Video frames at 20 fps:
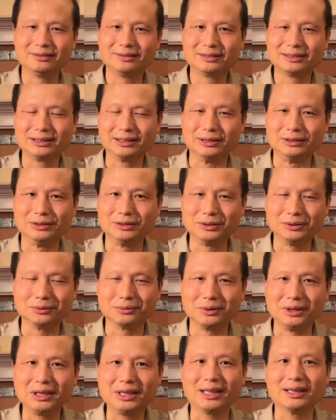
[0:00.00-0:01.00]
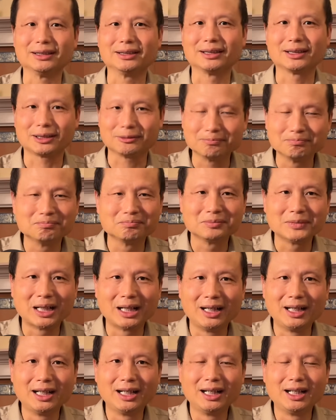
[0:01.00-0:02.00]
呃，酒店的
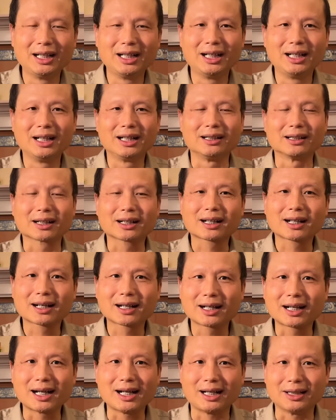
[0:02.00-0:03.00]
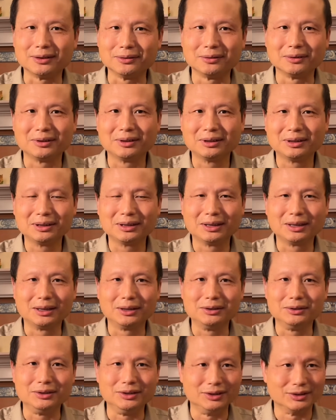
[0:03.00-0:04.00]
那看，呃，
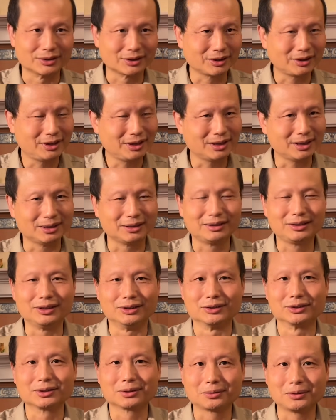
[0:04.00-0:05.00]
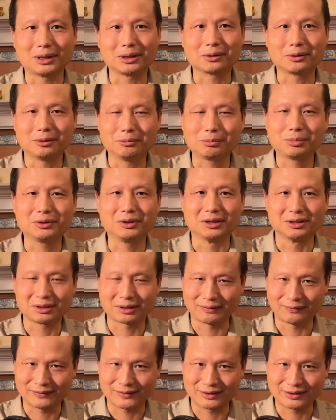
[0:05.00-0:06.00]
以色列领事馆公布的
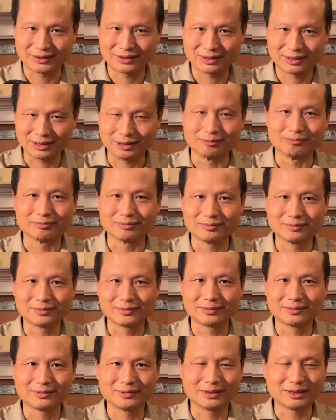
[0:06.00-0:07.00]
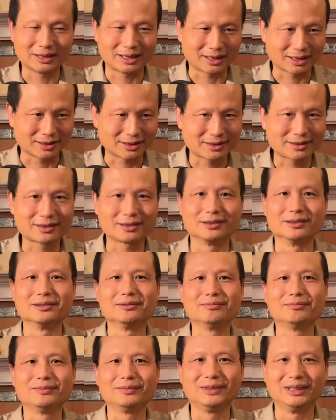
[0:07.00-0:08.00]
这封信，那个字
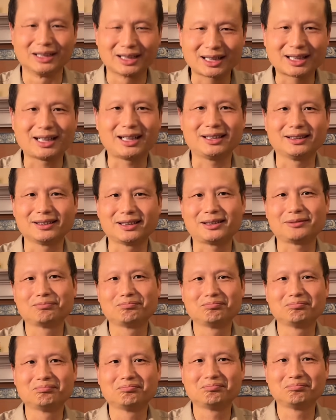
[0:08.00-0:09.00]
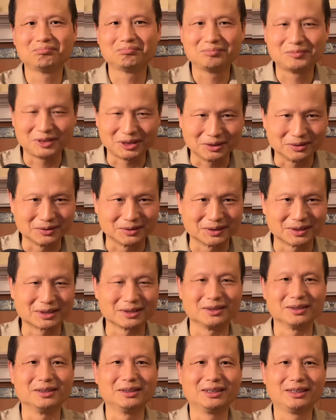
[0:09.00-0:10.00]
一看呢，就是
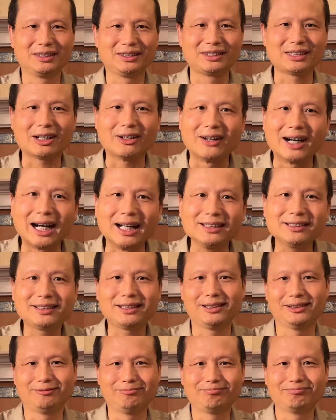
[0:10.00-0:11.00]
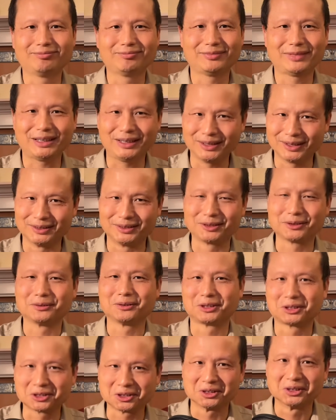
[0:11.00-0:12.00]
小孩体，也就
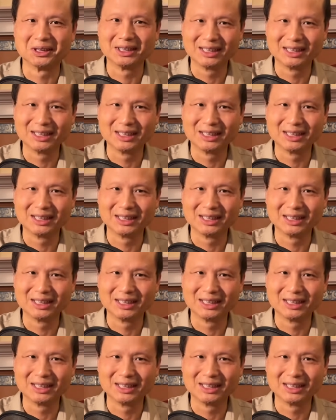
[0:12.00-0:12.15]
是